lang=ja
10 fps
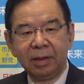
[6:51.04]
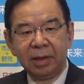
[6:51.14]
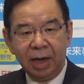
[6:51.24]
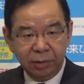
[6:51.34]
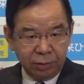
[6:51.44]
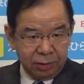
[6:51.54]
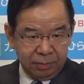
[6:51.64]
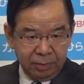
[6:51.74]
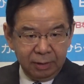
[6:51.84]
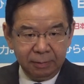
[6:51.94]
はいどう
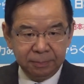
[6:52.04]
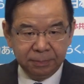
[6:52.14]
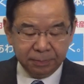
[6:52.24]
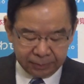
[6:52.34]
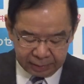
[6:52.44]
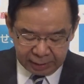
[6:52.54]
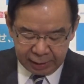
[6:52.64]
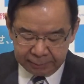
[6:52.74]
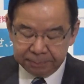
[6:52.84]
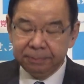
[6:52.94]
ぞは
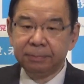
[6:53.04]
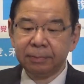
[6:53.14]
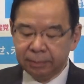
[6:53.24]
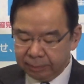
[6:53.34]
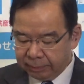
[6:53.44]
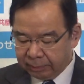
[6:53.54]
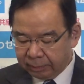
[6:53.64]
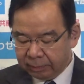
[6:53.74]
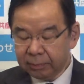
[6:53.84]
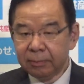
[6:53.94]

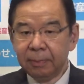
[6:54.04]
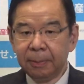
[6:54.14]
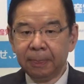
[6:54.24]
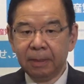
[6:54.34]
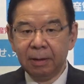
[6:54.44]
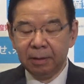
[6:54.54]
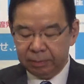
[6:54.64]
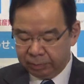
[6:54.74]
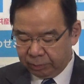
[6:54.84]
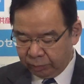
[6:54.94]
曽根元首相の
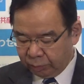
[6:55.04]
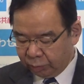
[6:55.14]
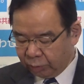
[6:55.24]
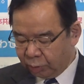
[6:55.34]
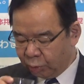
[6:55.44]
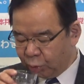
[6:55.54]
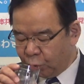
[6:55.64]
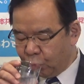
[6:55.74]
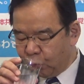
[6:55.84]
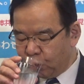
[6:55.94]
合同について、
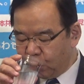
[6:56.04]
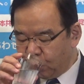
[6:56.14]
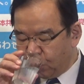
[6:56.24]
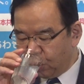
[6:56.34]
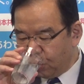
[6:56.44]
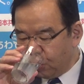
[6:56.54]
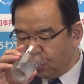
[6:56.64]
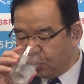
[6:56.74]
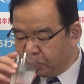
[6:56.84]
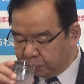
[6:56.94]
文科省が
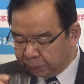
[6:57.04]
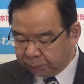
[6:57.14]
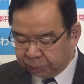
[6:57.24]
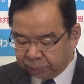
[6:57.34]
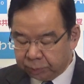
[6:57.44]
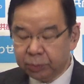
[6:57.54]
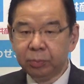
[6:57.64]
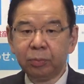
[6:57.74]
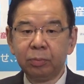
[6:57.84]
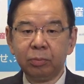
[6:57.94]
立や弔
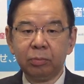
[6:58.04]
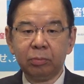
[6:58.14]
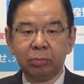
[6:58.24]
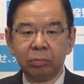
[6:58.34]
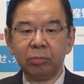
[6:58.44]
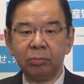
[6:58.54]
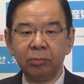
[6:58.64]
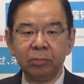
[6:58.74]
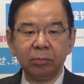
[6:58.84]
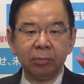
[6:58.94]

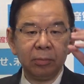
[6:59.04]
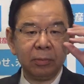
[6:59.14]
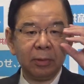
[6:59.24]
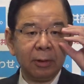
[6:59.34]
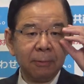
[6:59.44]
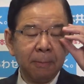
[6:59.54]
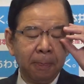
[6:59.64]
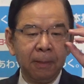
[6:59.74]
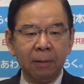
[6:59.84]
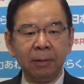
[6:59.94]
意表明する
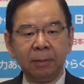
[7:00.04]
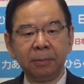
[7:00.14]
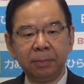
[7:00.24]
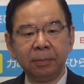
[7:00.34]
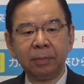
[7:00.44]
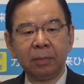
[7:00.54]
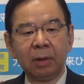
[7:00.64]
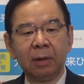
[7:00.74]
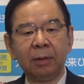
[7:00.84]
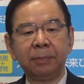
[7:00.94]
求めるを
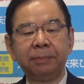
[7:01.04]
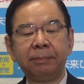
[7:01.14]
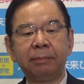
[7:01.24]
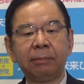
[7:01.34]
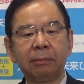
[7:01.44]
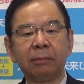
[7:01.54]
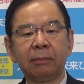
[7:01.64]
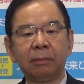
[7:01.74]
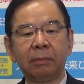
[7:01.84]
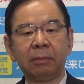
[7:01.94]
出したということで
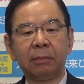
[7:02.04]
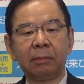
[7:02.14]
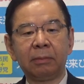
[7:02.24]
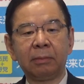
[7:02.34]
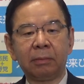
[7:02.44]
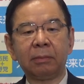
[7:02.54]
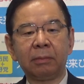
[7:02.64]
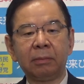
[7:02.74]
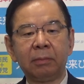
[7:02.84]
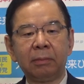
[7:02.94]
すが、あ、有識者
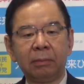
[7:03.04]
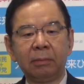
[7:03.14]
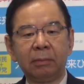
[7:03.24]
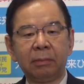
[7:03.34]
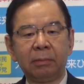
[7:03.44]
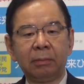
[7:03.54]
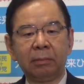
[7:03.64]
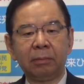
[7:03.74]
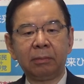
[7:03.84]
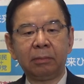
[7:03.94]
時代から時代
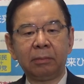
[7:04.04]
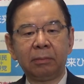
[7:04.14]
にないとい